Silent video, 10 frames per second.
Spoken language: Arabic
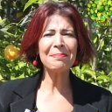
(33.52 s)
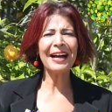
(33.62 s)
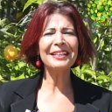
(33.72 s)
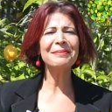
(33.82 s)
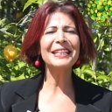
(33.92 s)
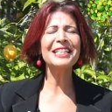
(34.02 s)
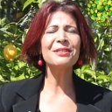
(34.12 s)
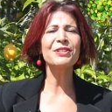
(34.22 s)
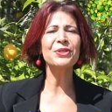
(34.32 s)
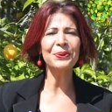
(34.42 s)
طبعا من
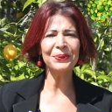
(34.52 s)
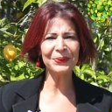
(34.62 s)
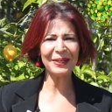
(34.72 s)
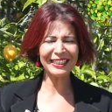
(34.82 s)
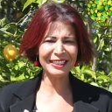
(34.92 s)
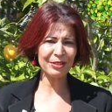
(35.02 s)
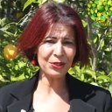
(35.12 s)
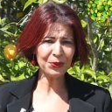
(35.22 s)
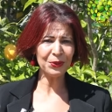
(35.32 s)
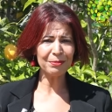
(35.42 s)
مانيش باش نكون وحدي
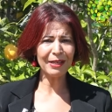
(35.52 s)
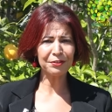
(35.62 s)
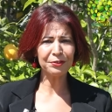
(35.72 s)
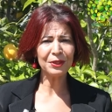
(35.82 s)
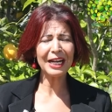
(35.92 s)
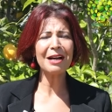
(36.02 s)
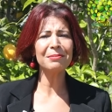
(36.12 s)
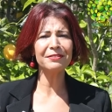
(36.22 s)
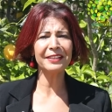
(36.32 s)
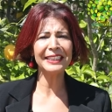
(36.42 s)
باش نكون مرفوقة
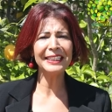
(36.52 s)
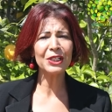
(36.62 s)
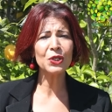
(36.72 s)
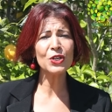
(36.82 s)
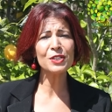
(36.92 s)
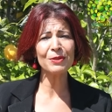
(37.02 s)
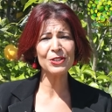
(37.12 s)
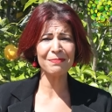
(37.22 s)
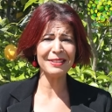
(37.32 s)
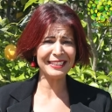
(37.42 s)
بفريق
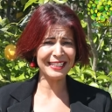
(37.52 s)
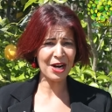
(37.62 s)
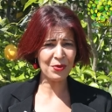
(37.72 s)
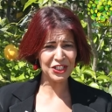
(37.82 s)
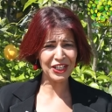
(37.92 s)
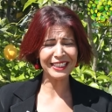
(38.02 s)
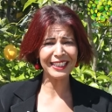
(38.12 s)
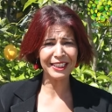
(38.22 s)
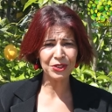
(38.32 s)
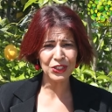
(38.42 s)
كوسموس ميديا
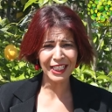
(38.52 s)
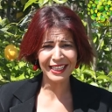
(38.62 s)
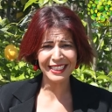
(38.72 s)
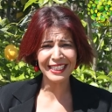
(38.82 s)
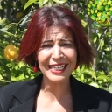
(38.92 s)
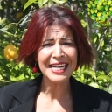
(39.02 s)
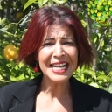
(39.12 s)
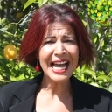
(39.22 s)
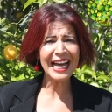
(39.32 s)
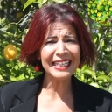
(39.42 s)
وشقيقي رشدي خديرة
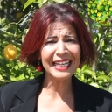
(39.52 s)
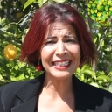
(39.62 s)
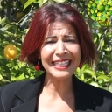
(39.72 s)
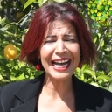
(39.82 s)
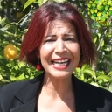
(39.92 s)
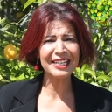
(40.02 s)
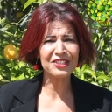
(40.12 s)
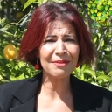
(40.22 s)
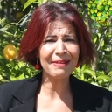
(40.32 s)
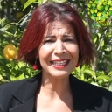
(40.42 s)
الذي
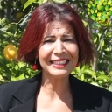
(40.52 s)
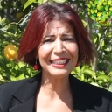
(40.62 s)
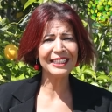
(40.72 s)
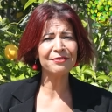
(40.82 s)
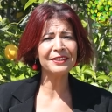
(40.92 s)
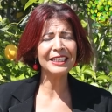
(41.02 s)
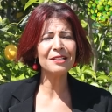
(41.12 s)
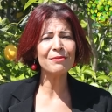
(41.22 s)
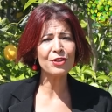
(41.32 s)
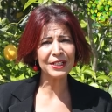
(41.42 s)
أخرج معي
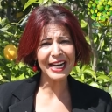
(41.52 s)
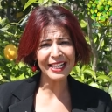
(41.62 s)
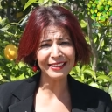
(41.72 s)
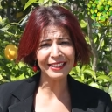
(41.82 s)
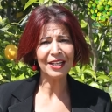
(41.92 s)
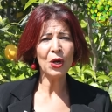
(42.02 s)
فيلم ذا ريد